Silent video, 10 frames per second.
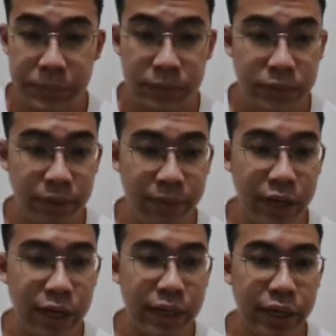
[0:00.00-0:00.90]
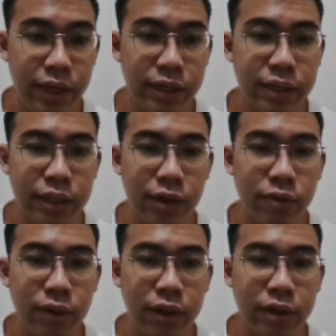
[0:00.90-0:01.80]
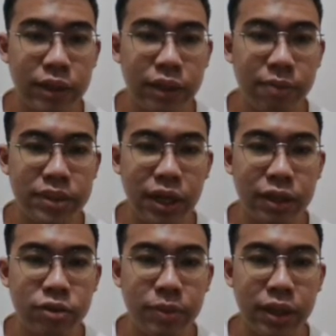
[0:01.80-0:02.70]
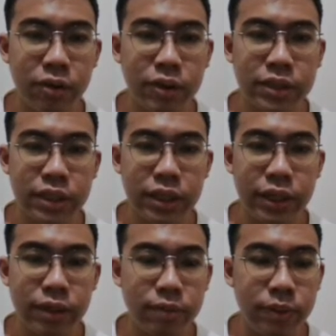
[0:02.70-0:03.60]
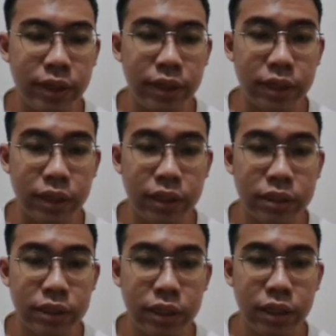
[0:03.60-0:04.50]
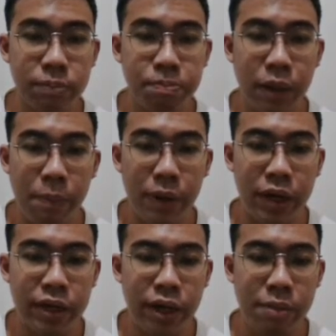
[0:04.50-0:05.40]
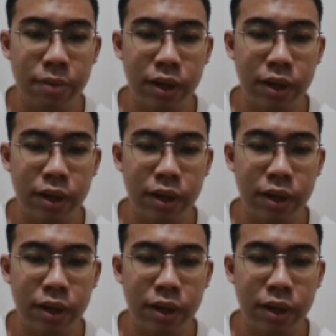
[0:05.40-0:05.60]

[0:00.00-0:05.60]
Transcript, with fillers: dimana lagi ya kita taruh ah, kita misalkan coba taruh di sini nih di dekat-dekat sini apakah dia nambah